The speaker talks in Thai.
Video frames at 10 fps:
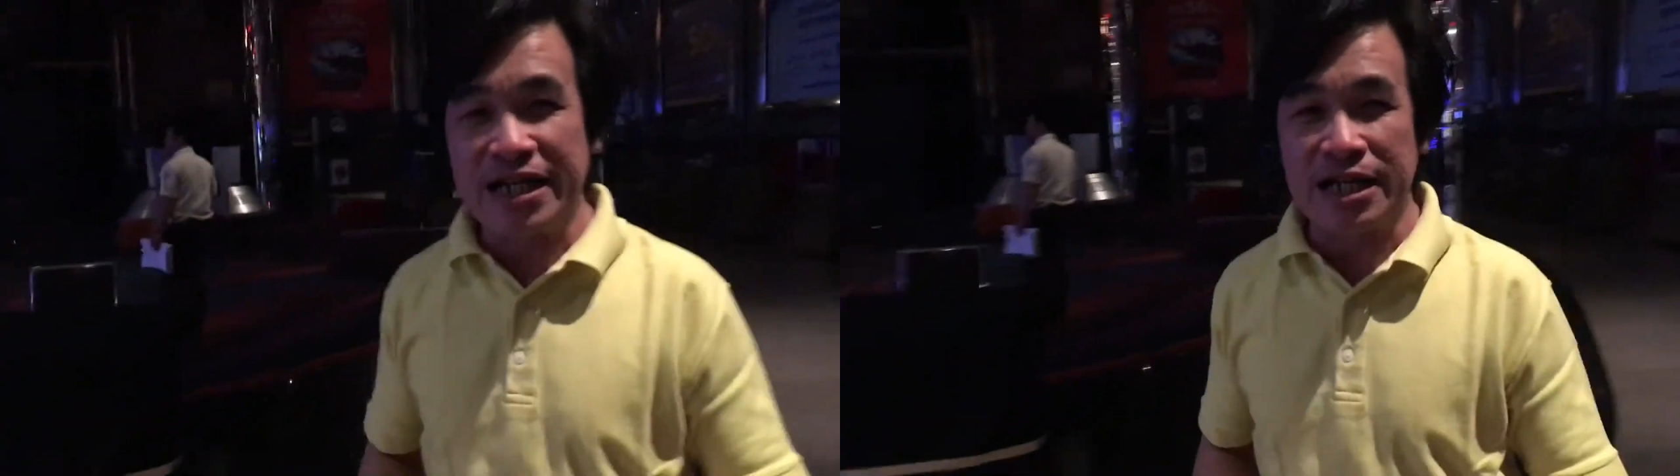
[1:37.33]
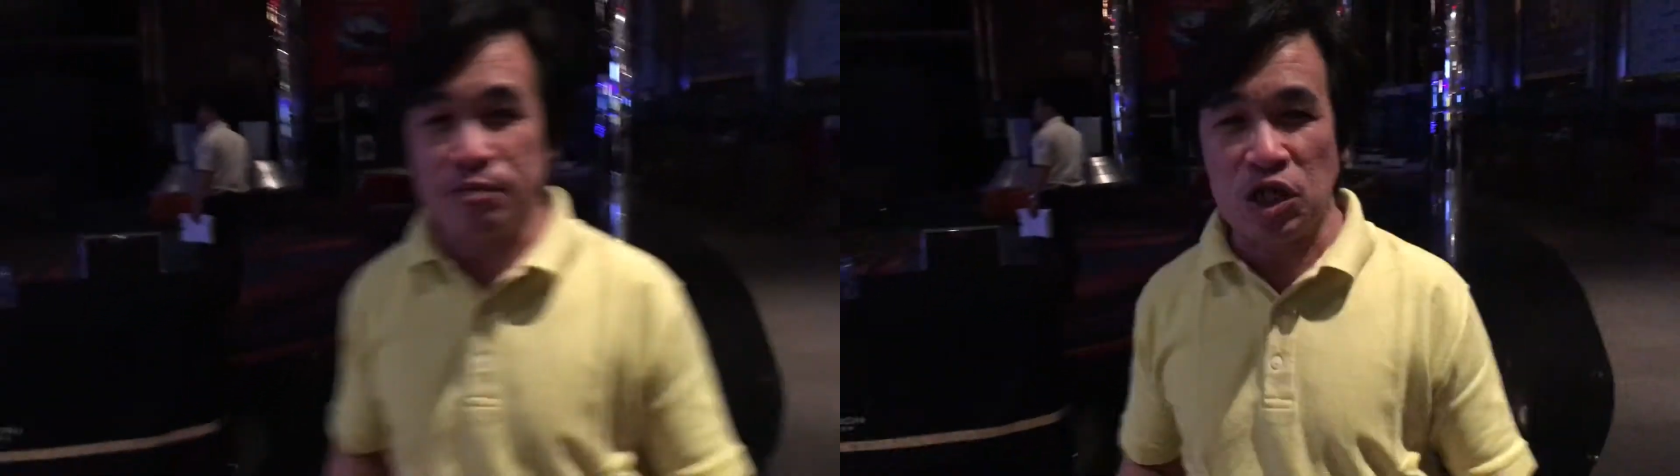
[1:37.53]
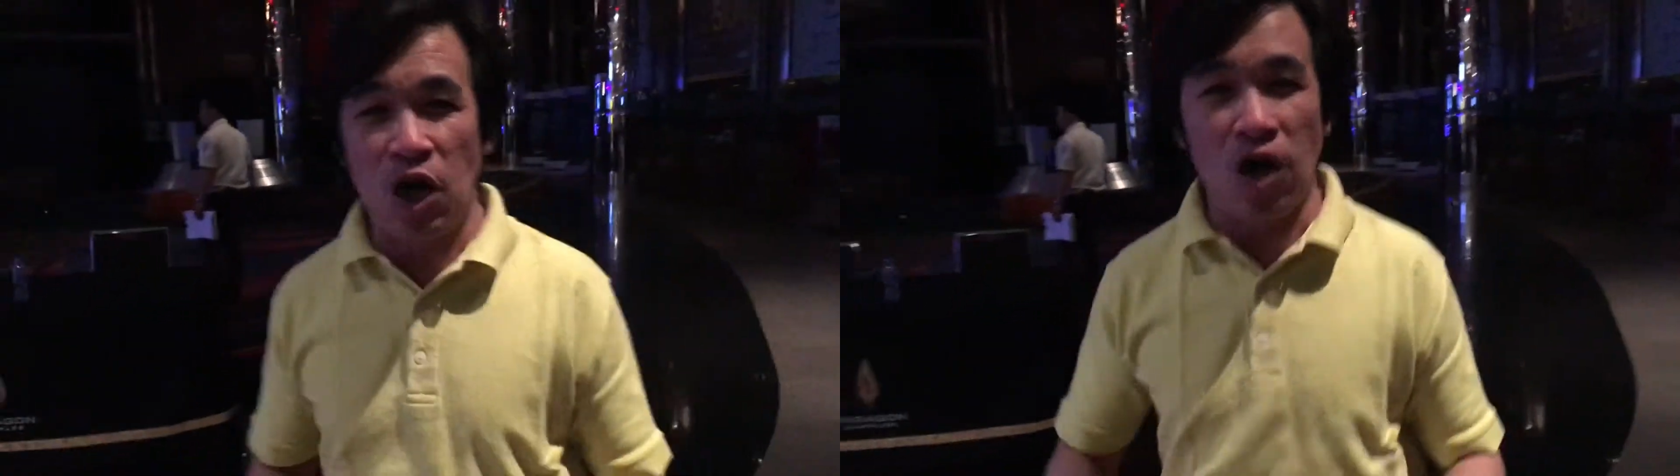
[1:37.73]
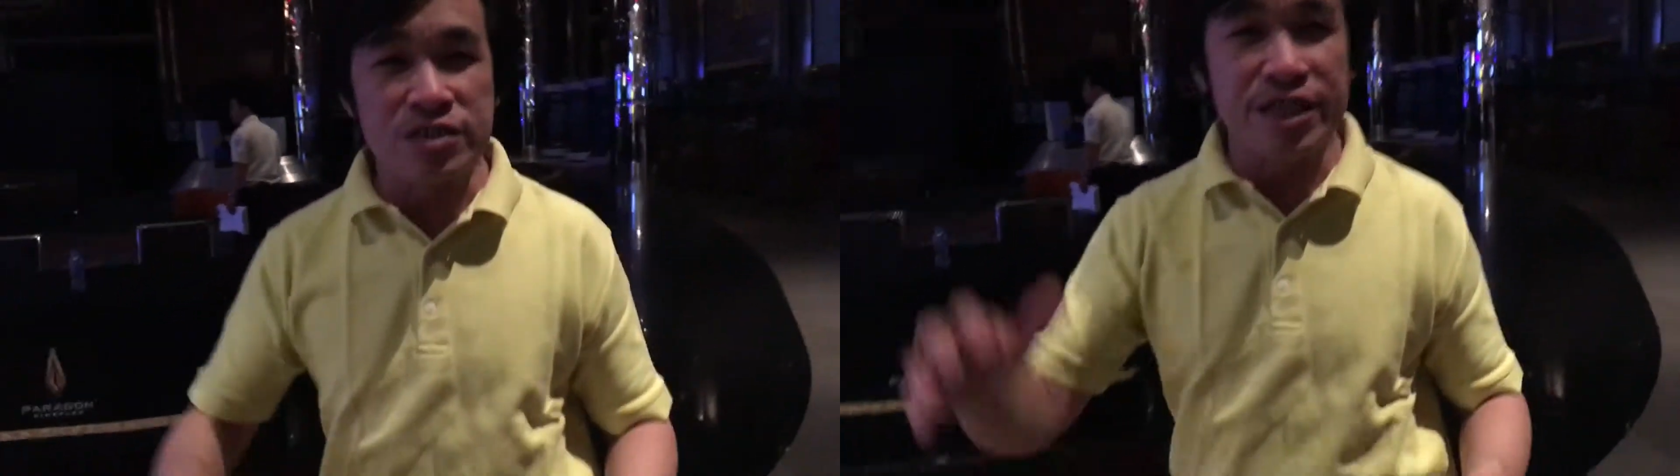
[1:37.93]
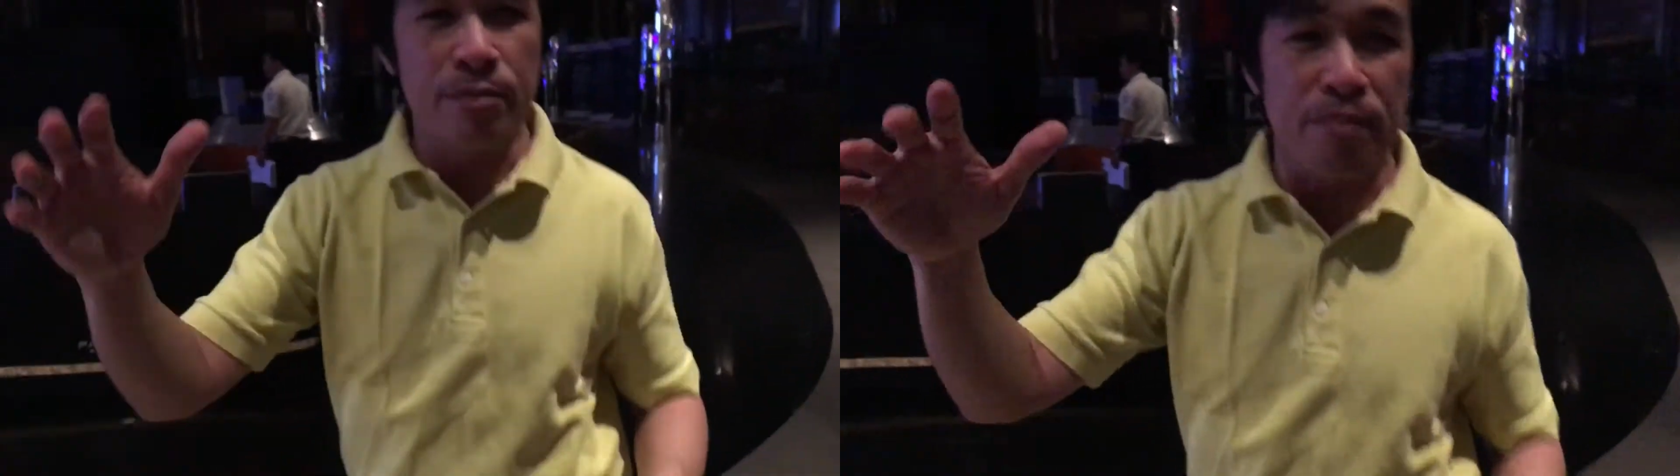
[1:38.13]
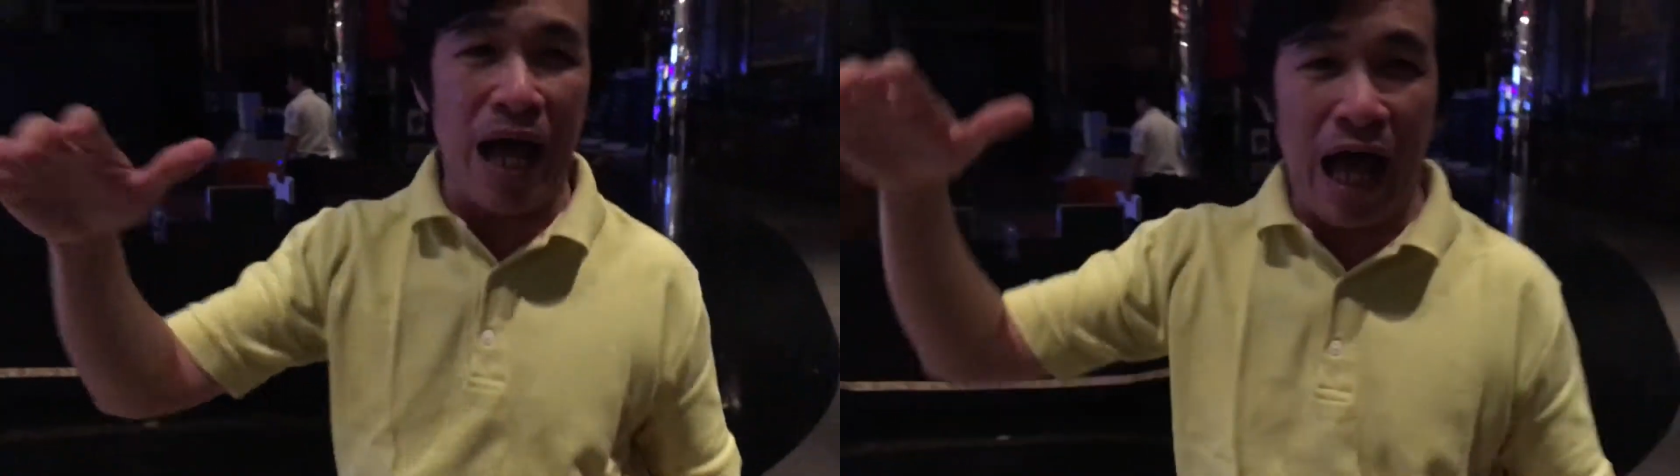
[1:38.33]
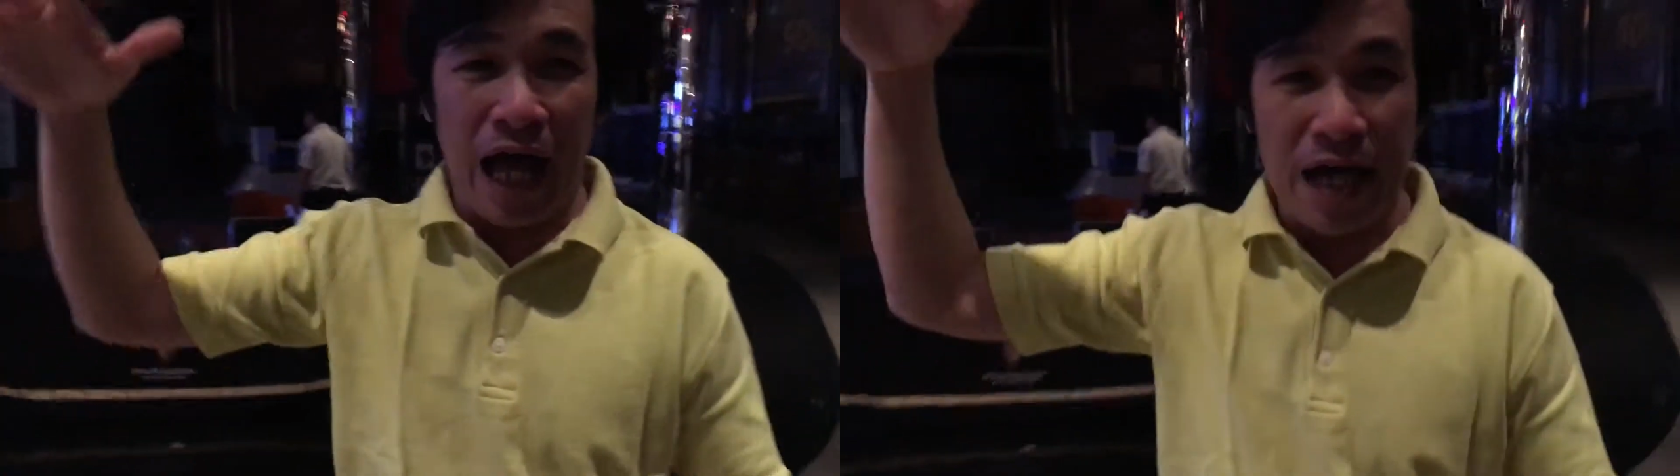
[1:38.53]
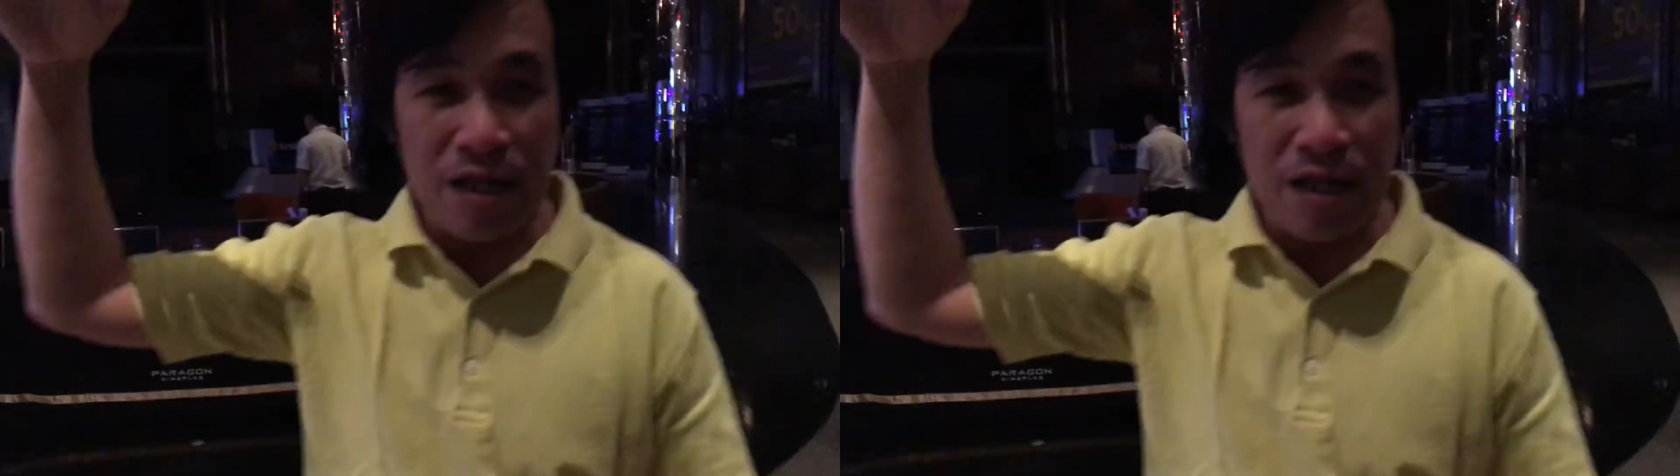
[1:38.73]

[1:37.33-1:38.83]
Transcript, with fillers: เจอกับทอซึ่งพา